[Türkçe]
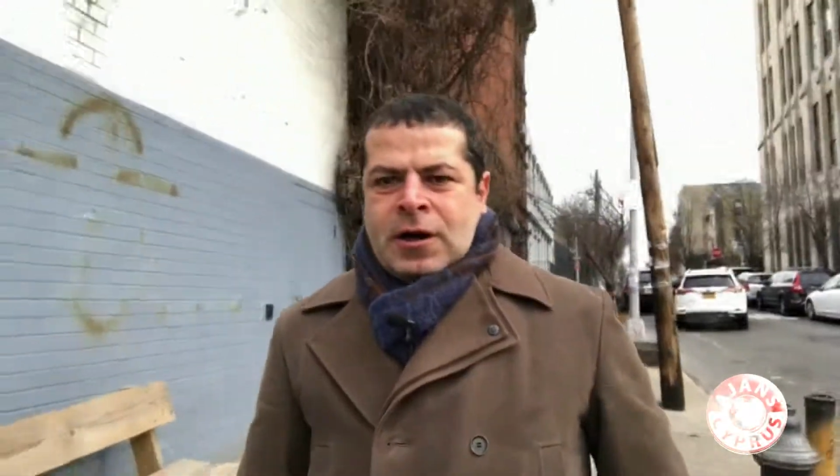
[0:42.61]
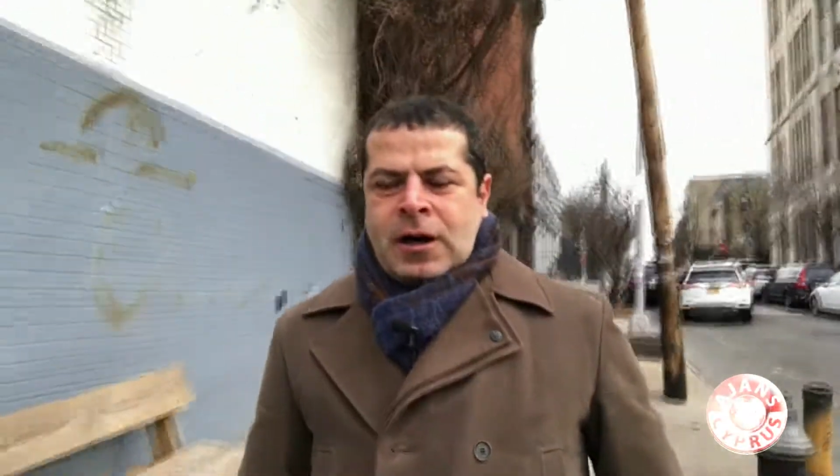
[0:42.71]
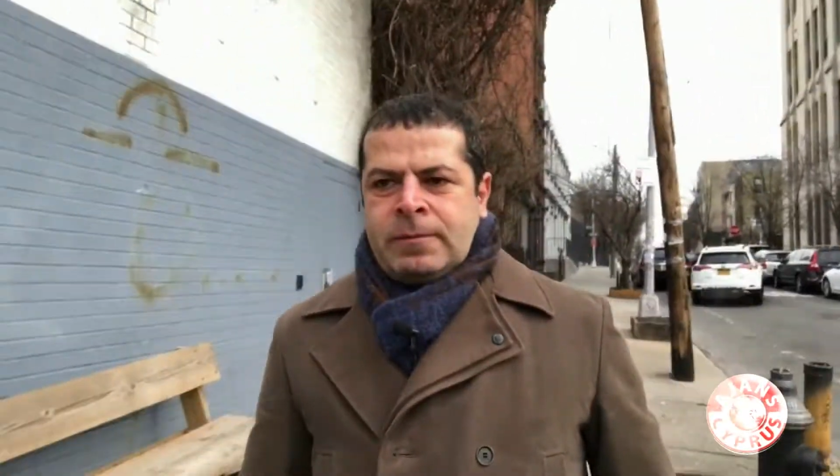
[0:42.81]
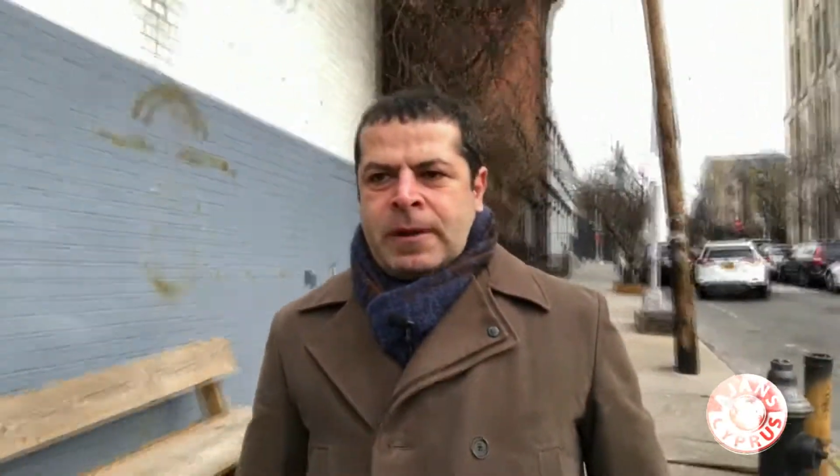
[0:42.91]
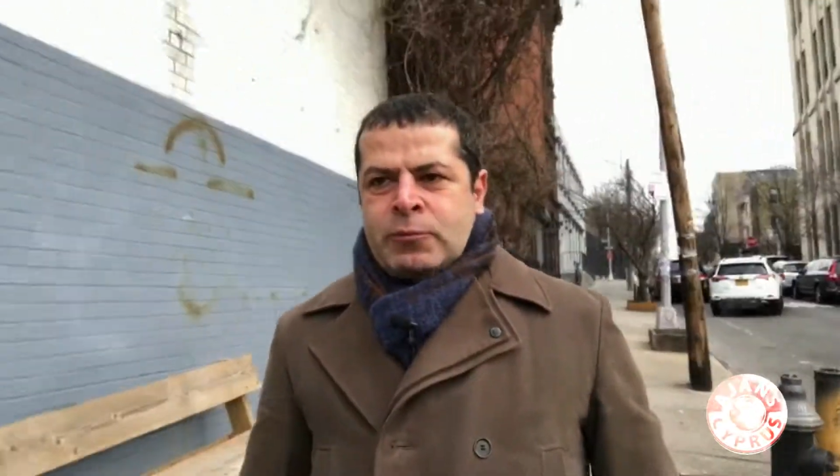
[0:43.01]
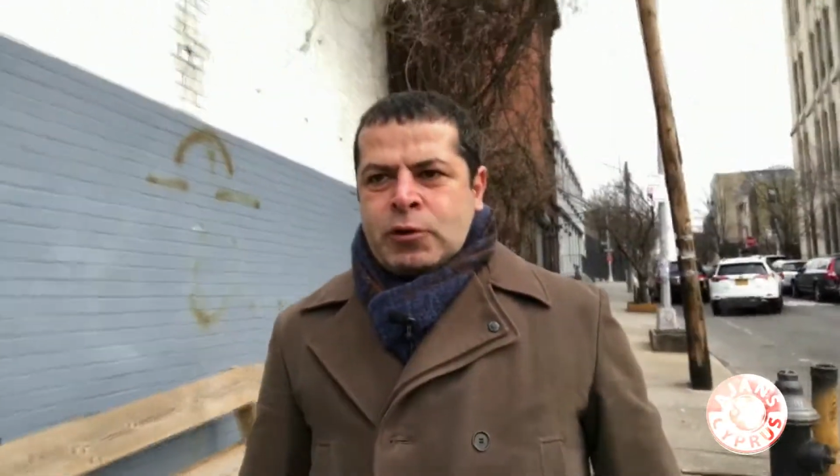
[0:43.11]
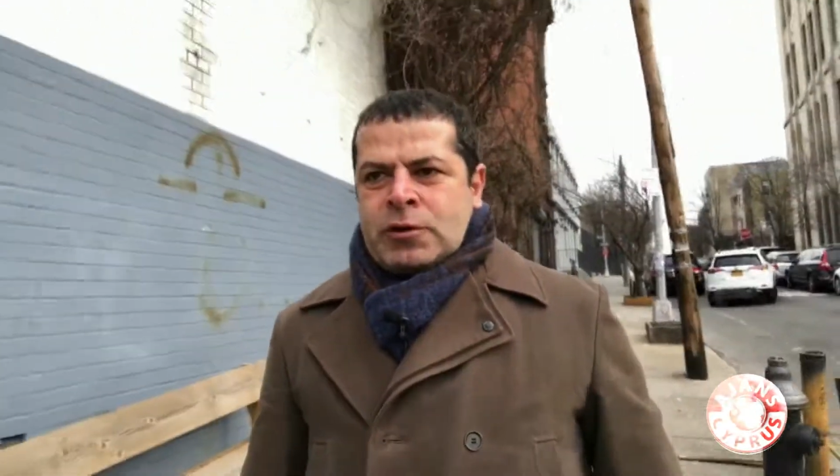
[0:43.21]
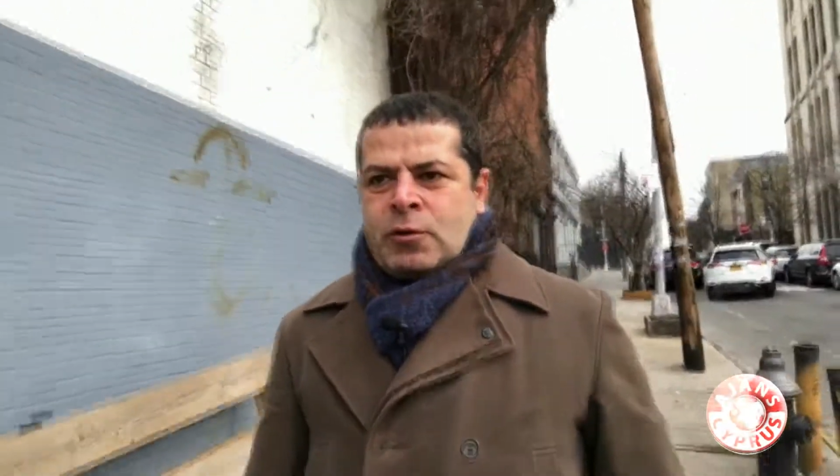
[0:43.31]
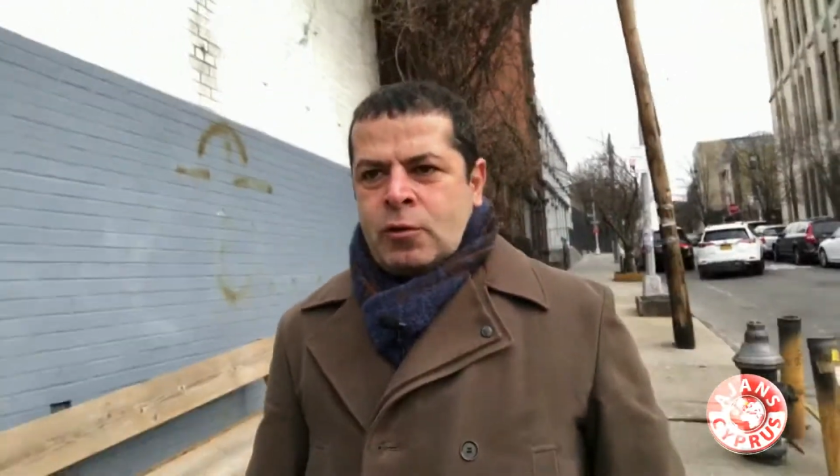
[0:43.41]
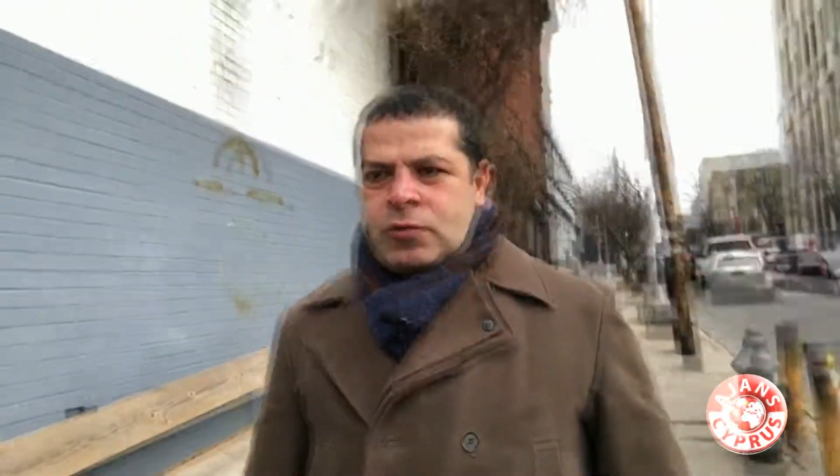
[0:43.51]
Ablam diyor
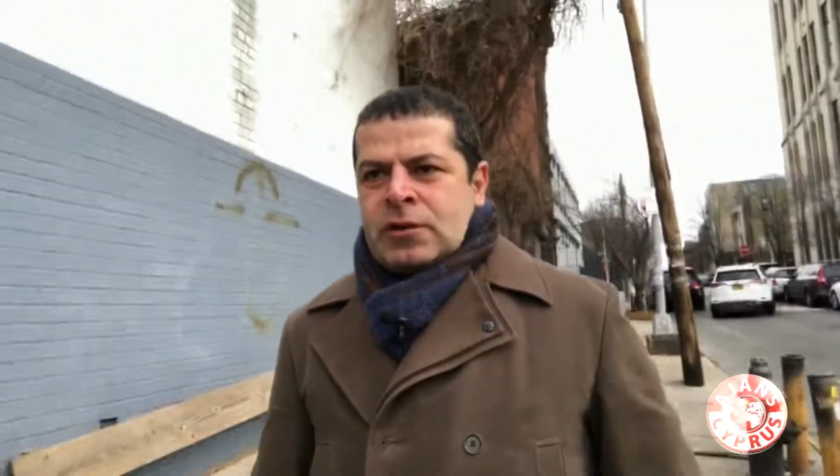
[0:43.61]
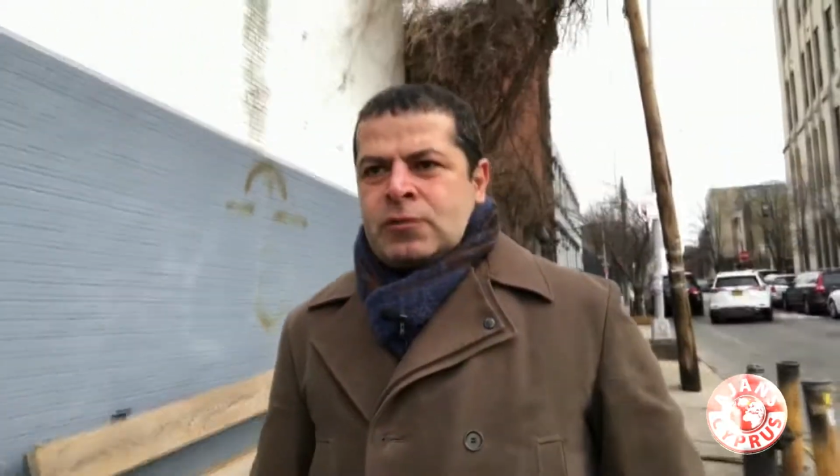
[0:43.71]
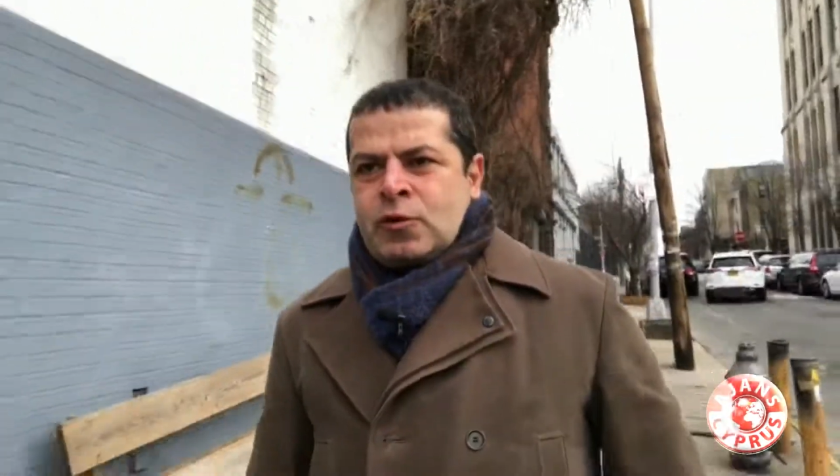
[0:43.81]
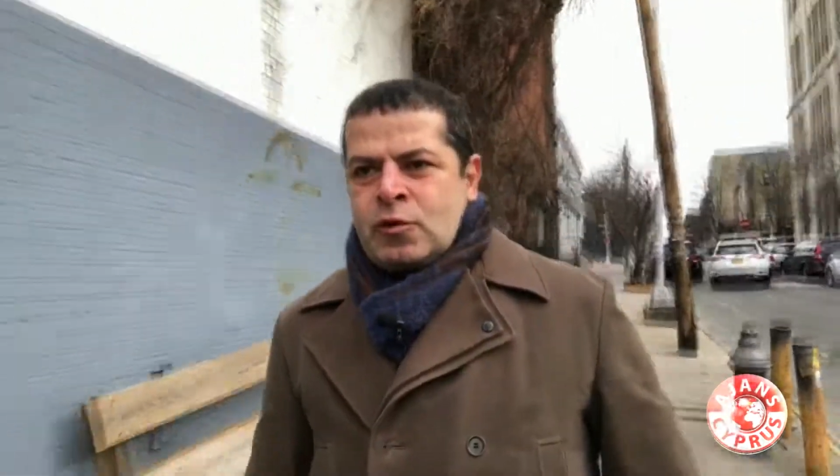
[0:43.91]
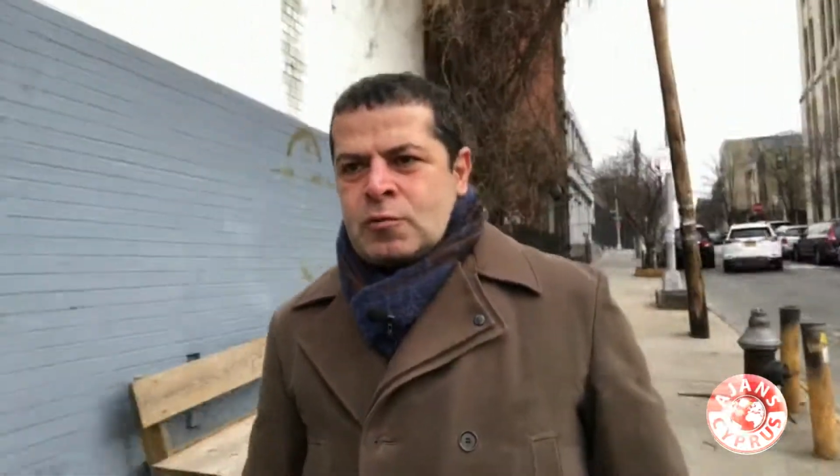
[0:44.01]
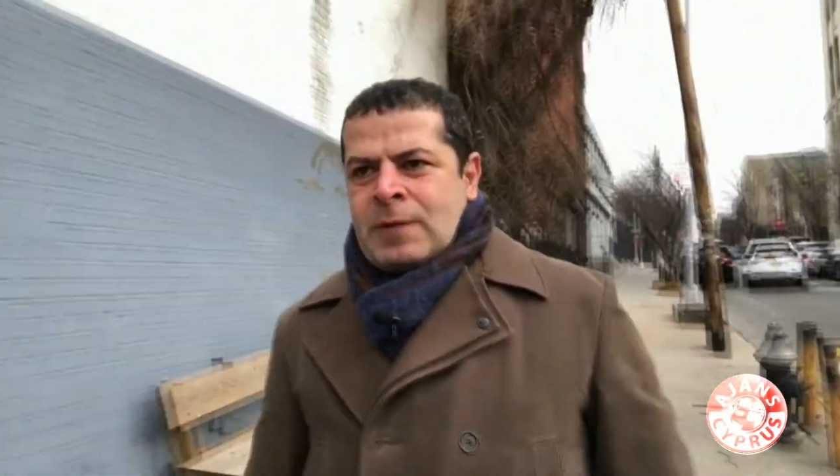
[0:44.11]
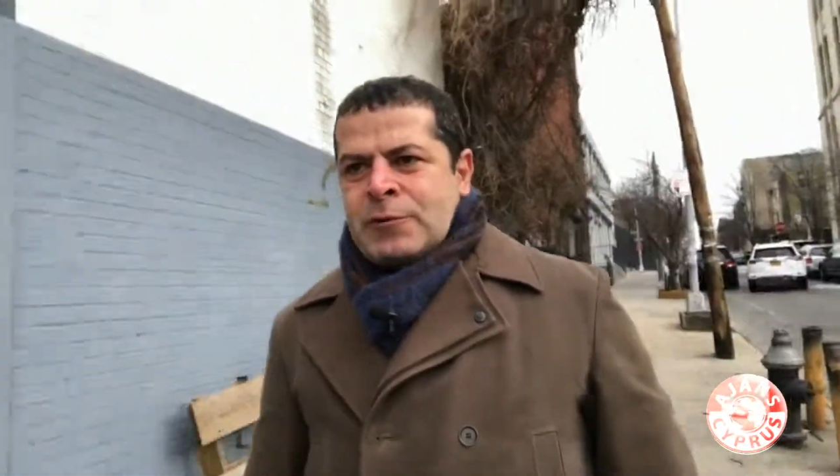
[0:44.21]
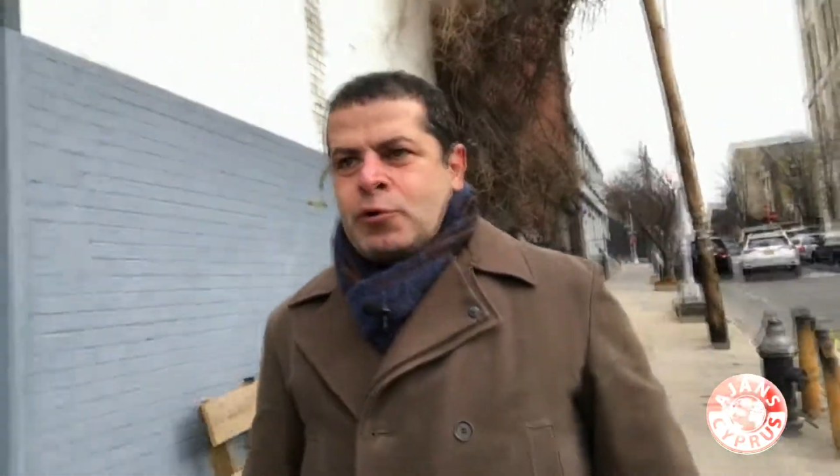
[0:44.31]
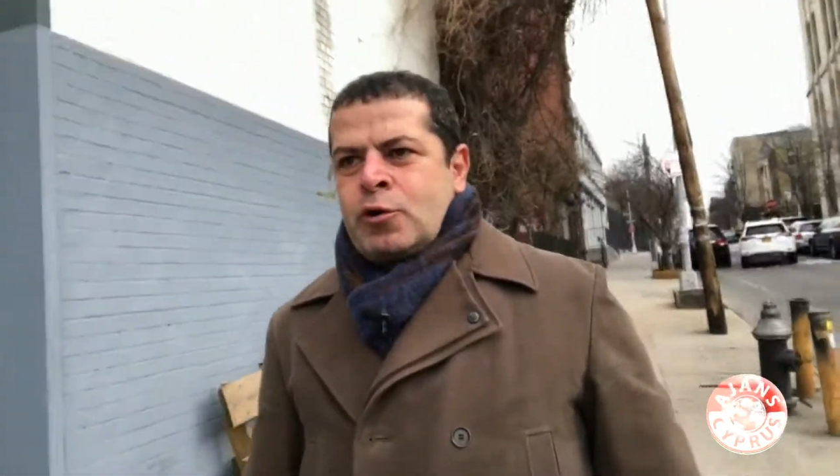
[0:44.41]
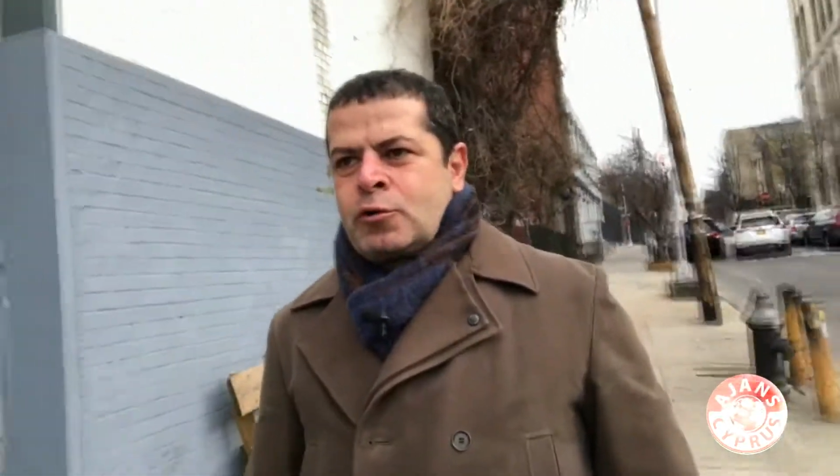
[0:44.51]
ki ortalık toz
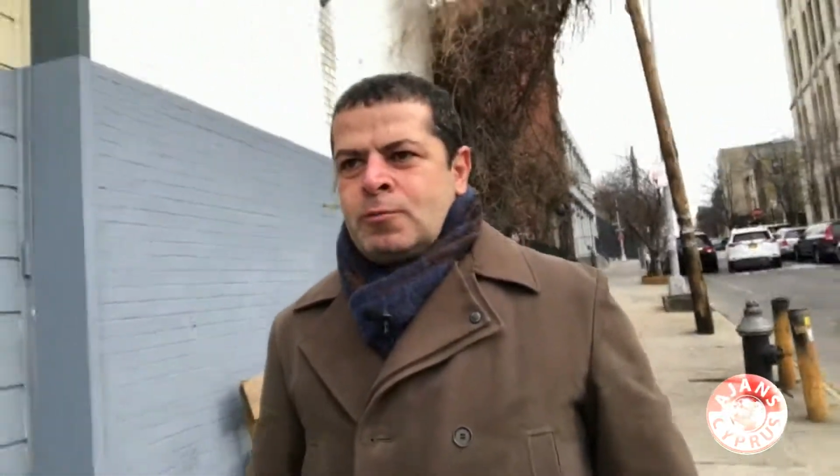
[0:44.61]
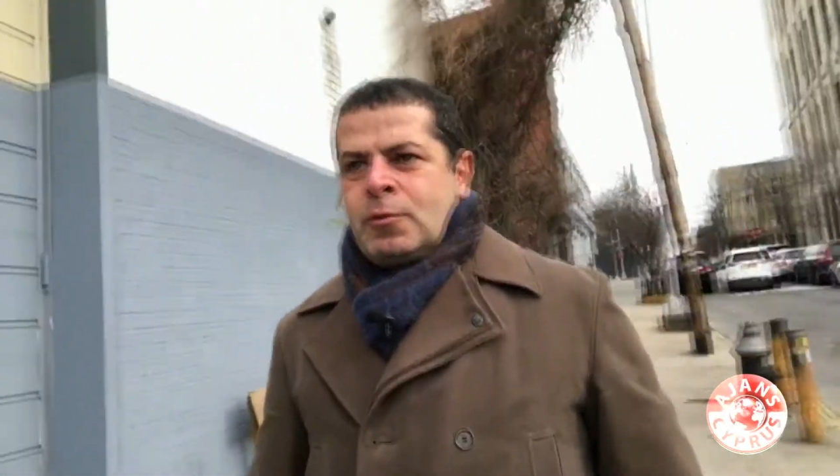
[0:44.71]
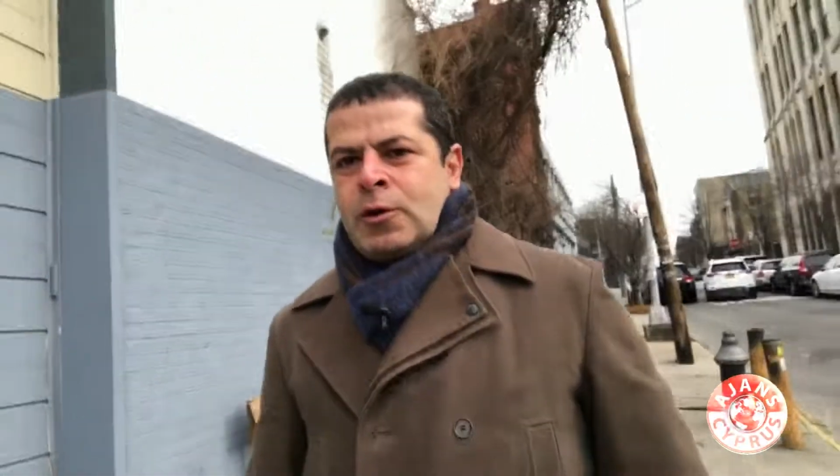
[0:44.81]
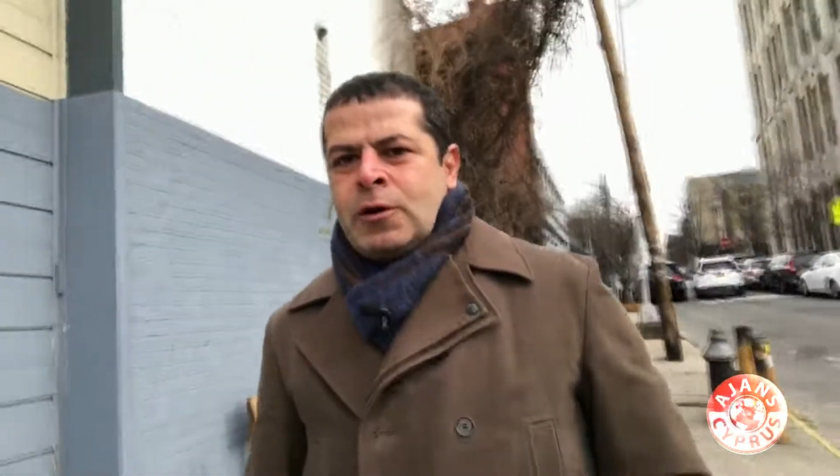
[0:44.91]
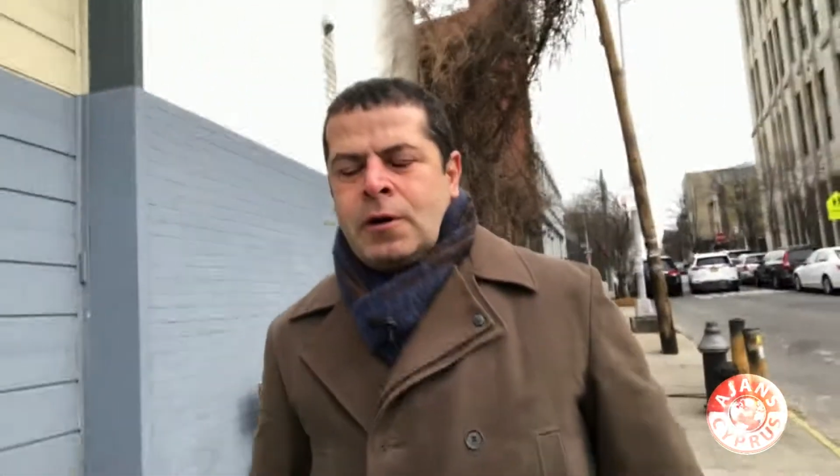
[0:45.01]
duman gördün mü?